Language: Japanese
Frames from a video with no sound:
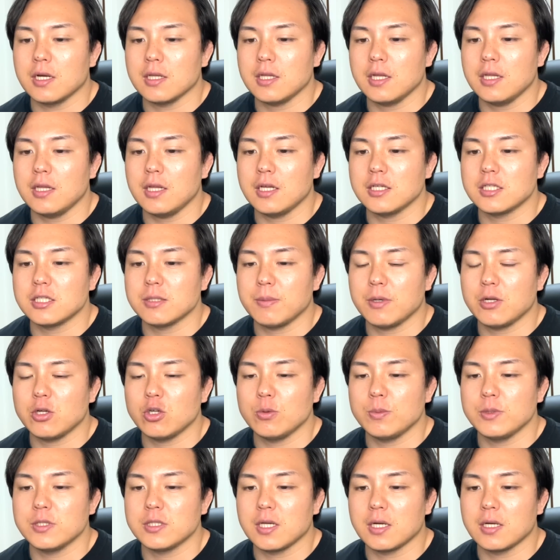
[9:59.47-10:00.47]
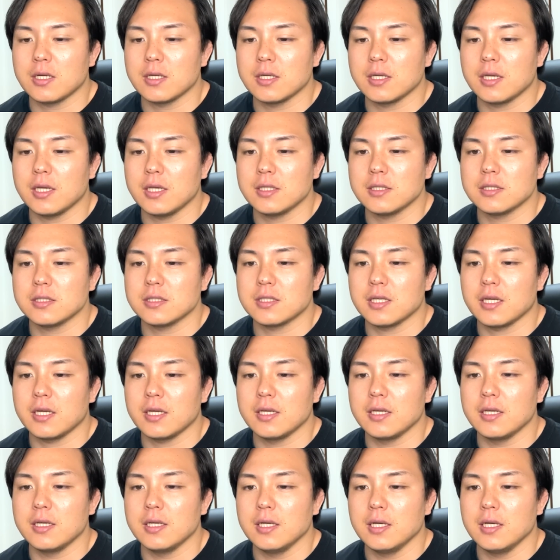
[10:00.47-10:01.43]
ただ島の海さん現在